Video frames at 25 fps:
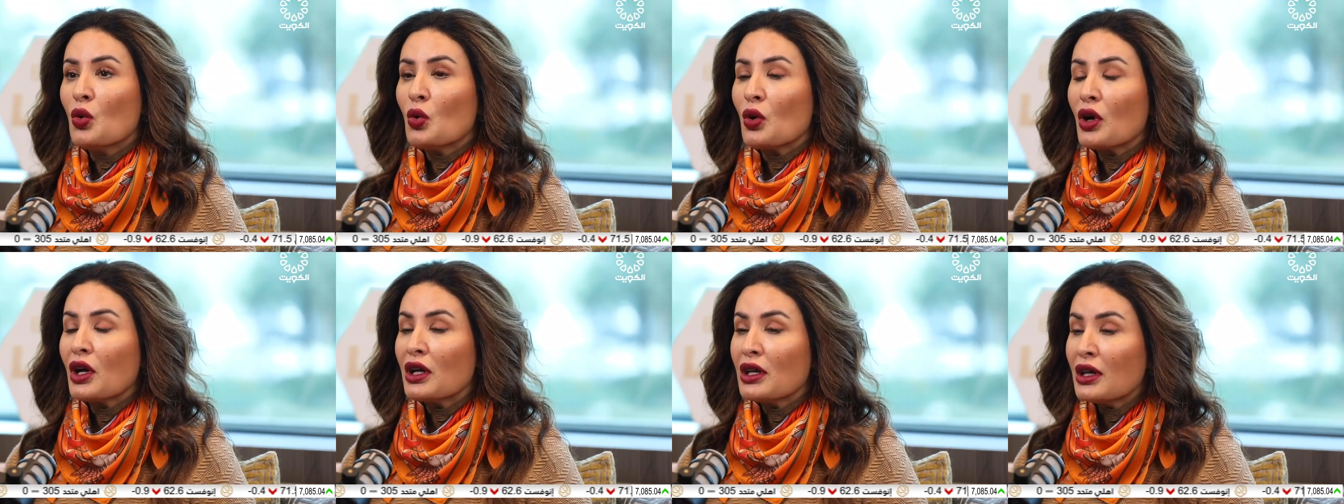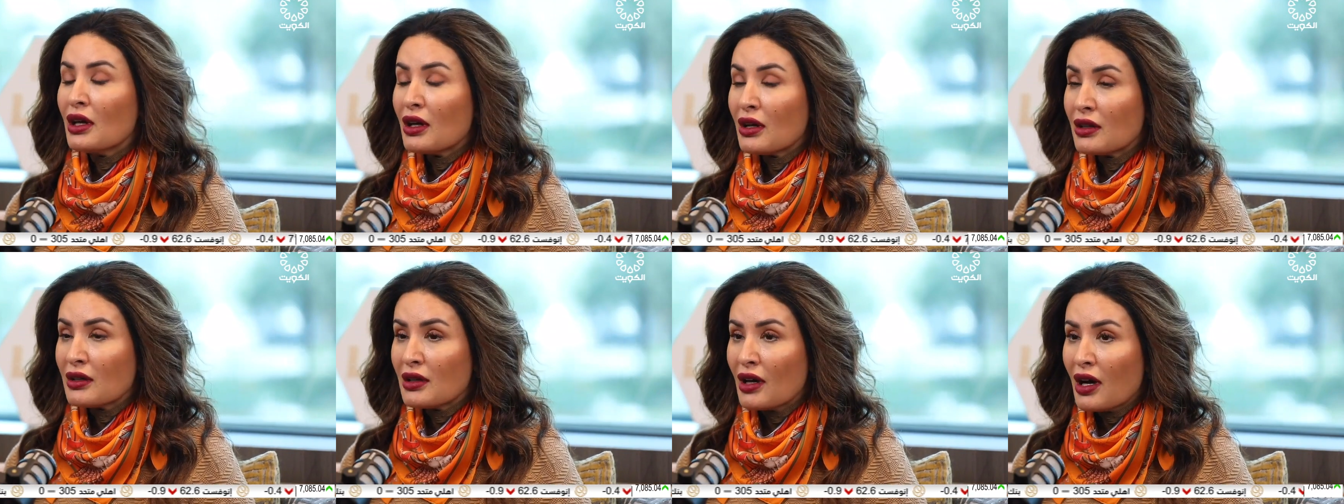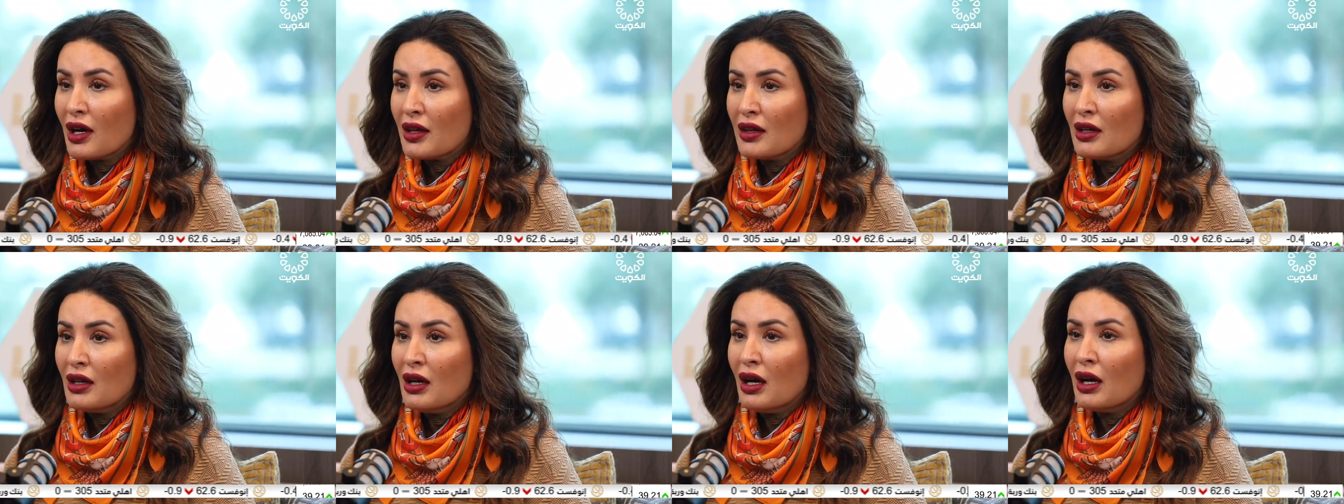
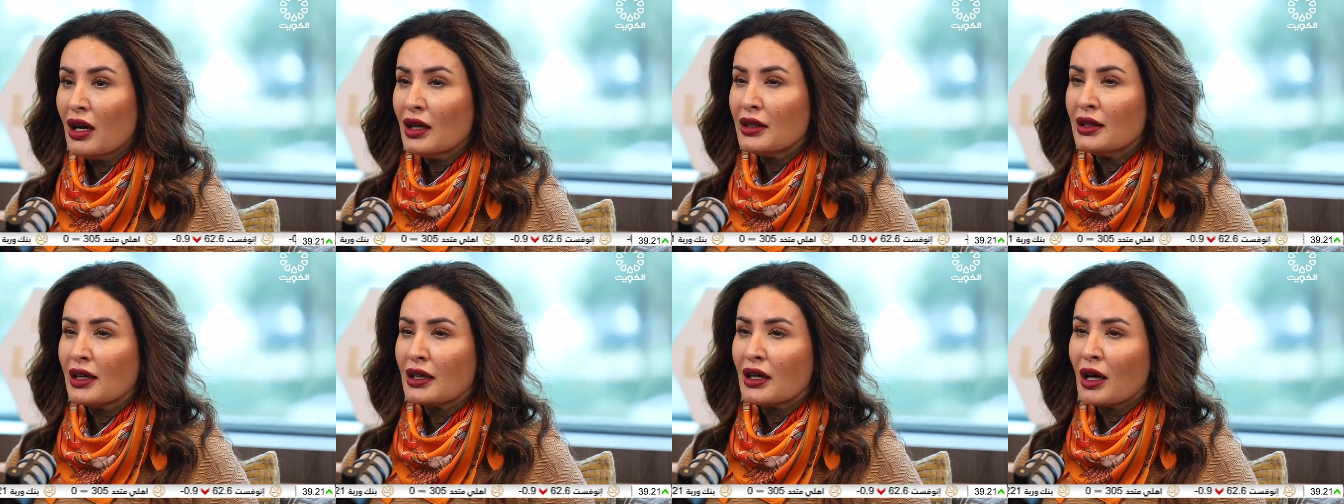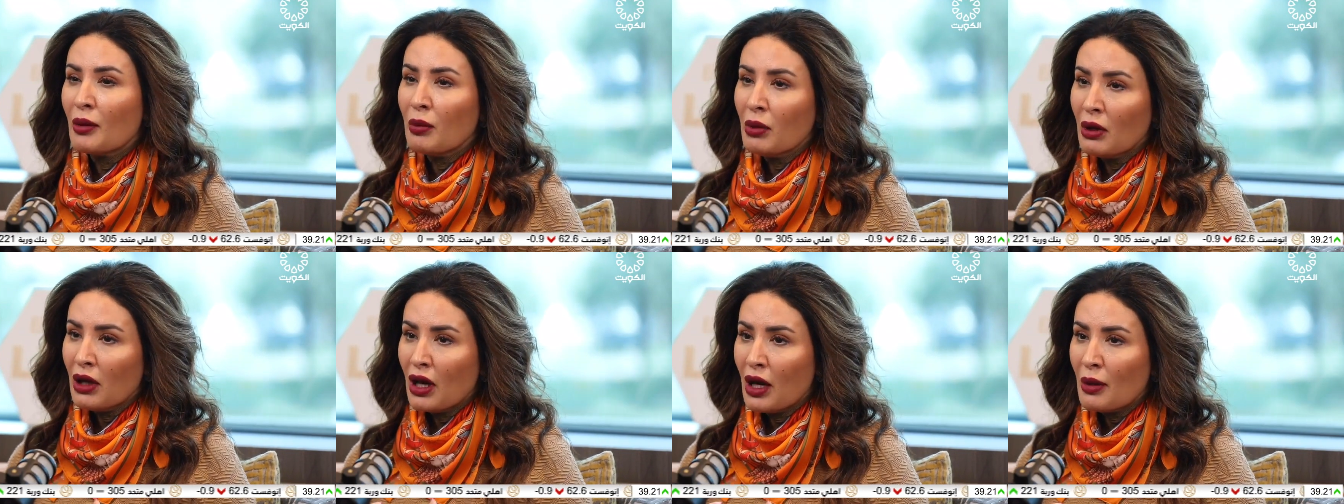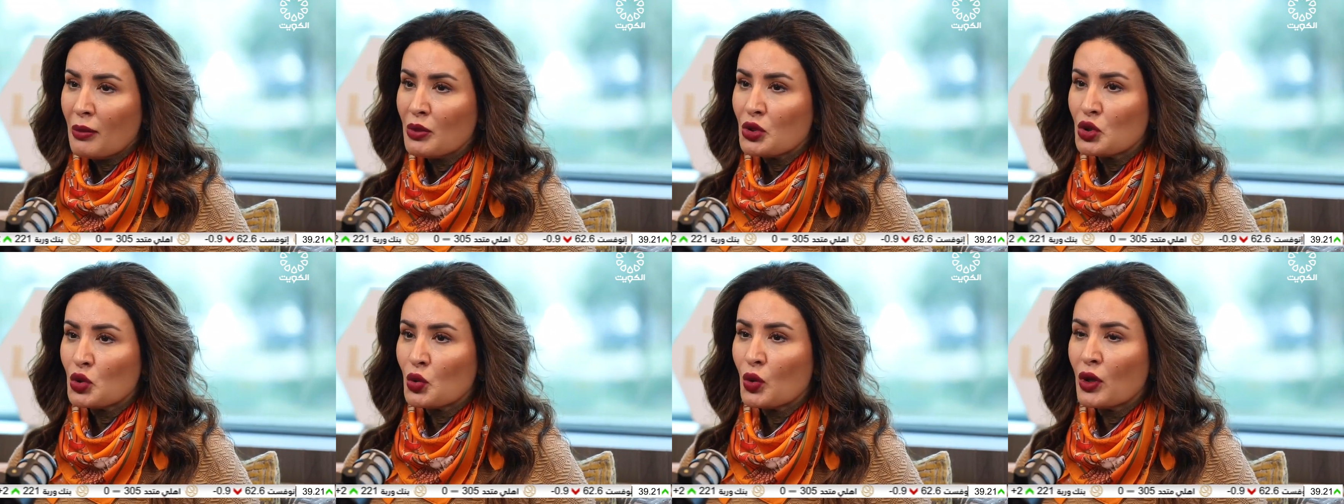وغيرت هذه العاده
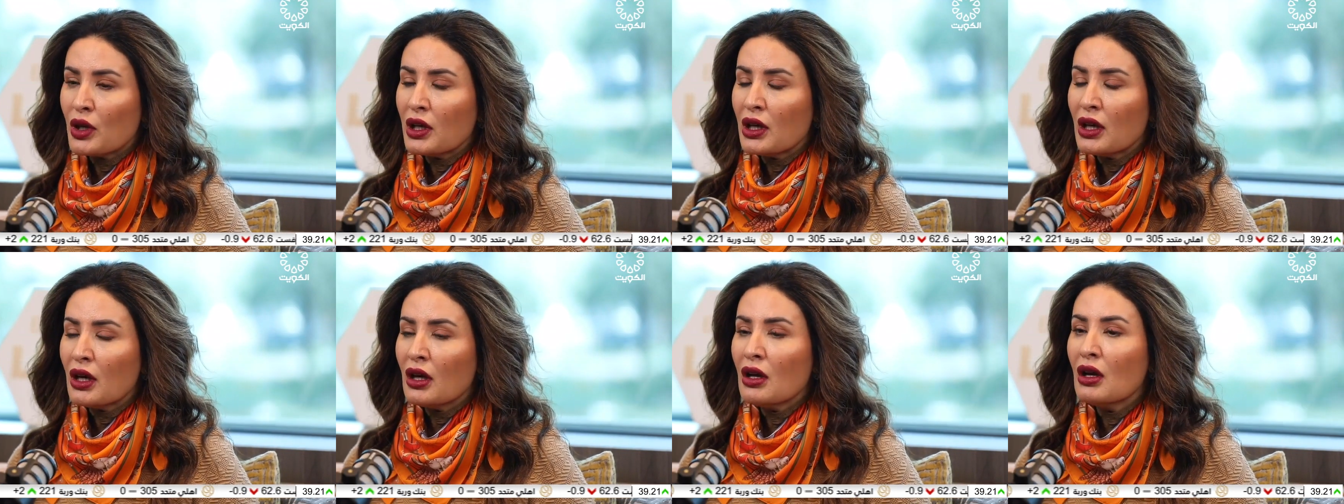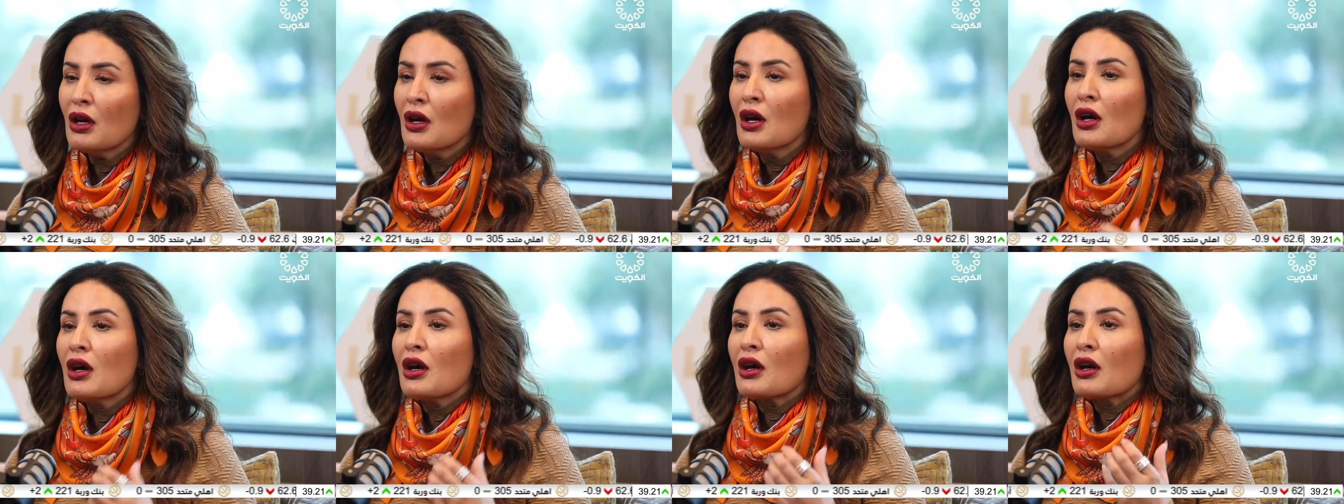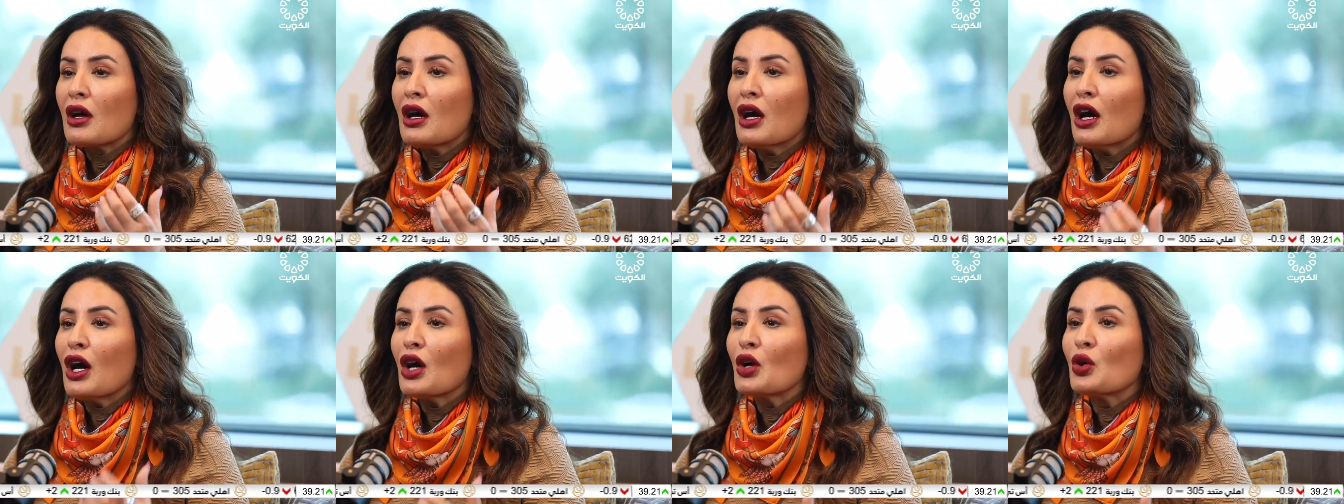قبلها بشويه
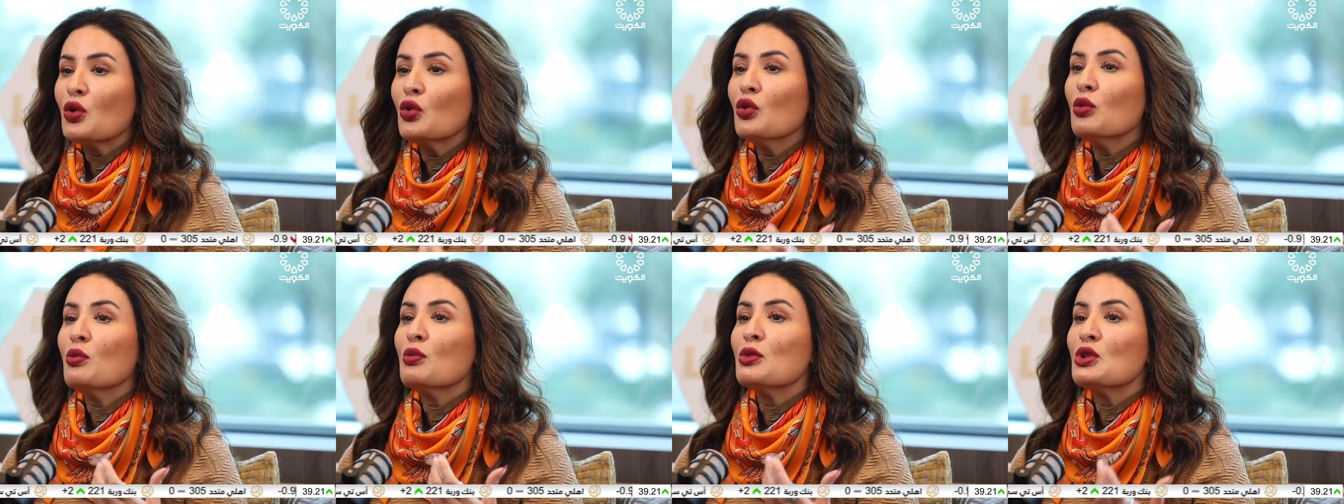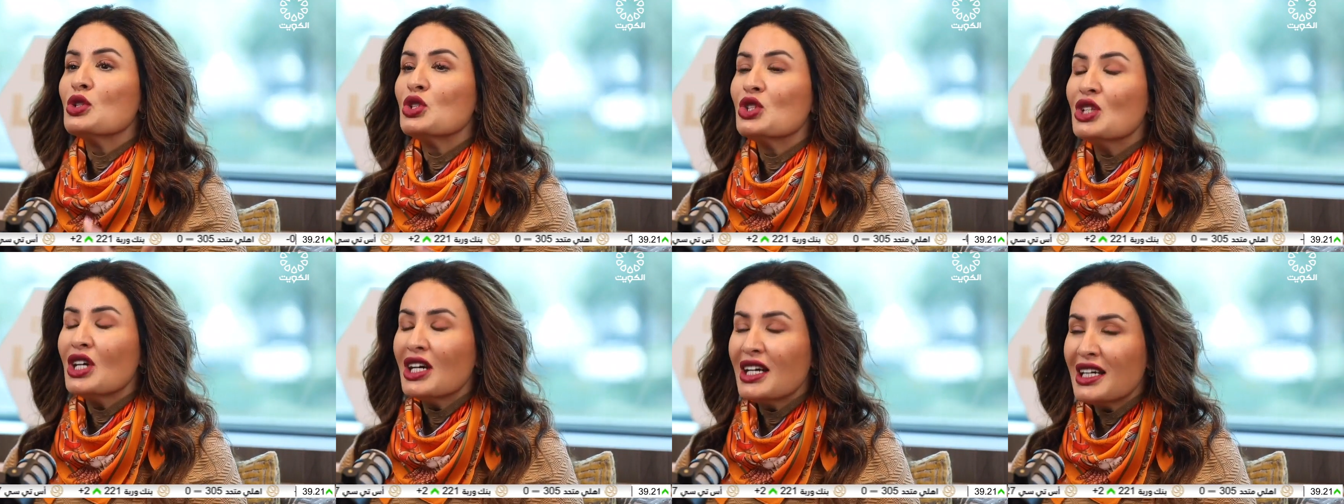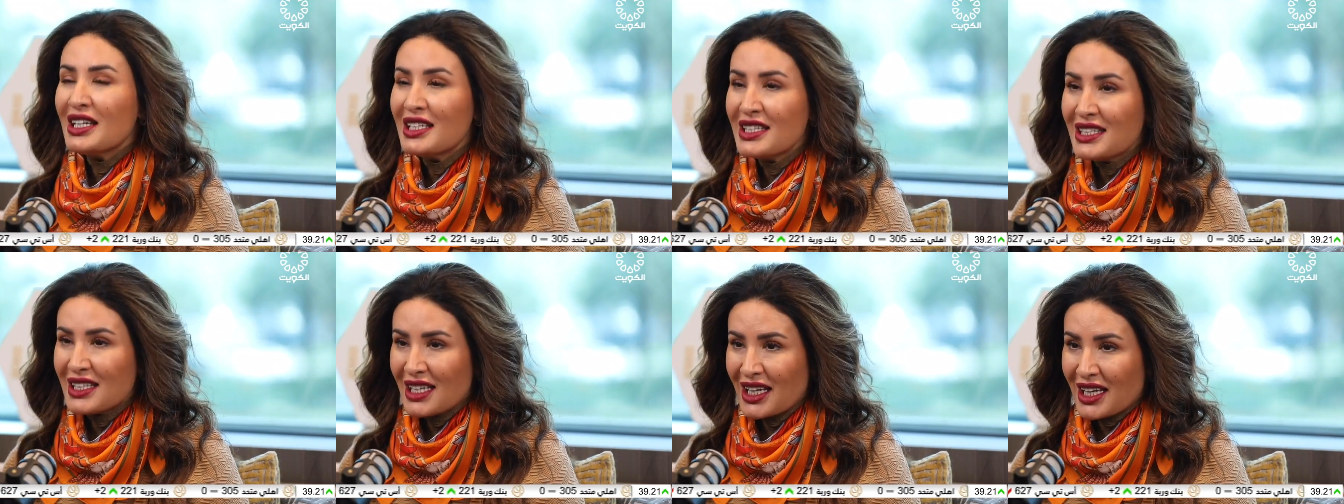راح اكون
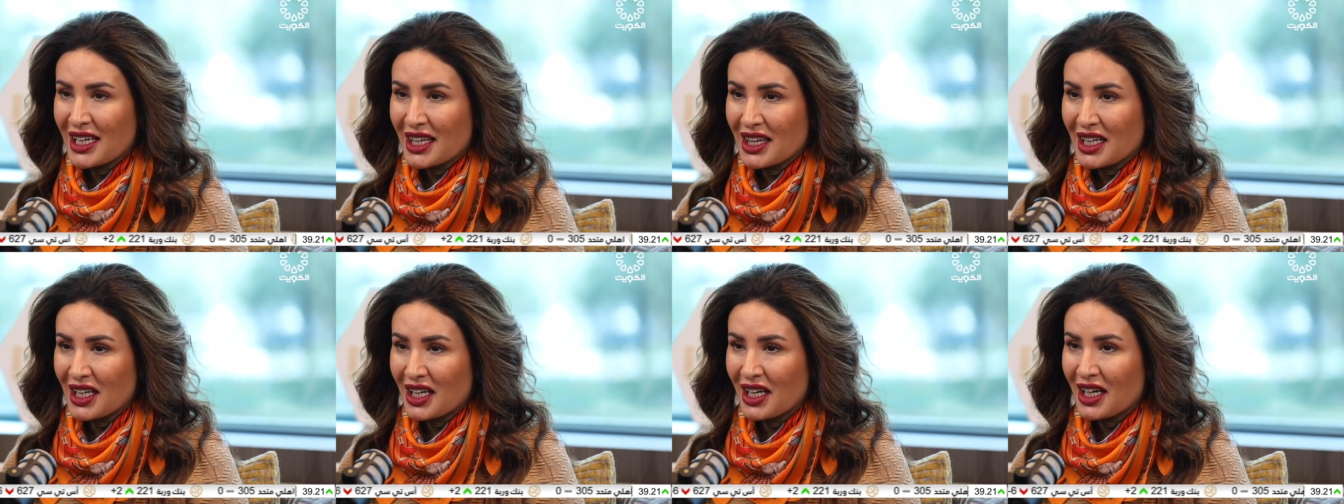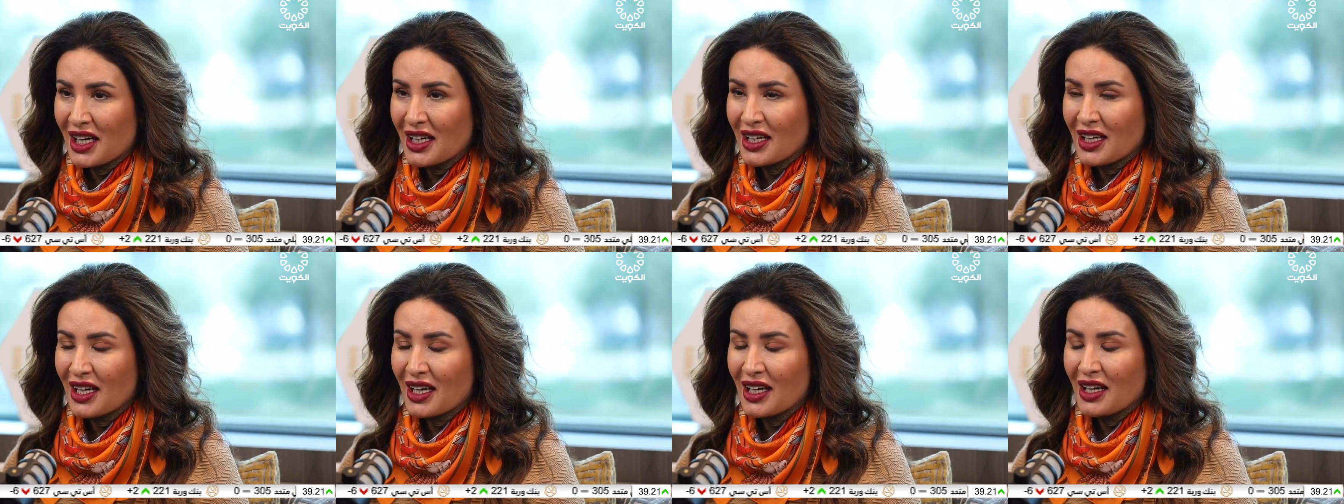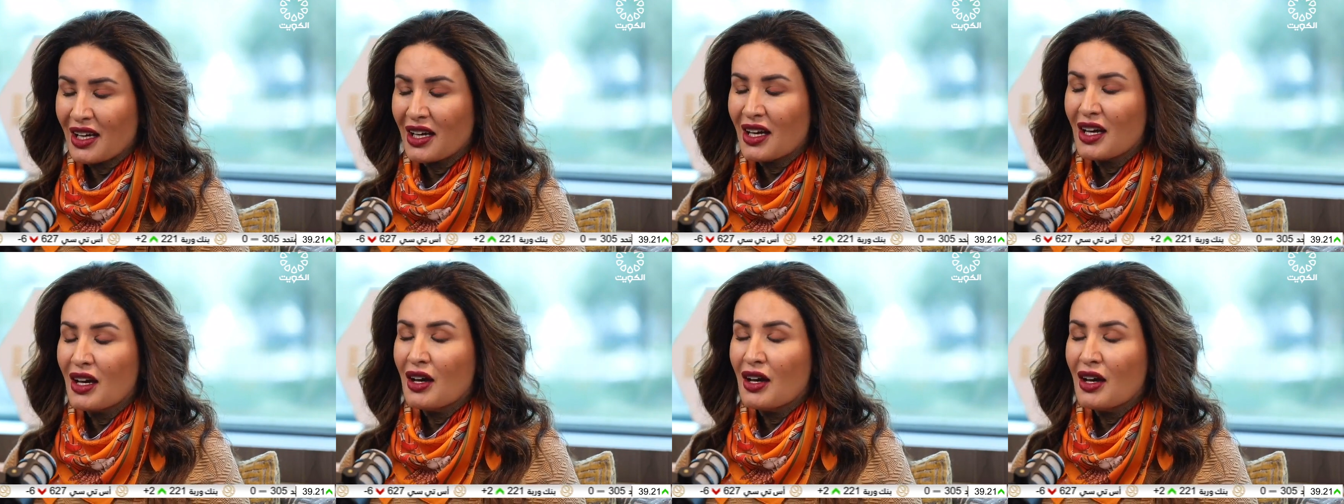متجهز اكثر حقها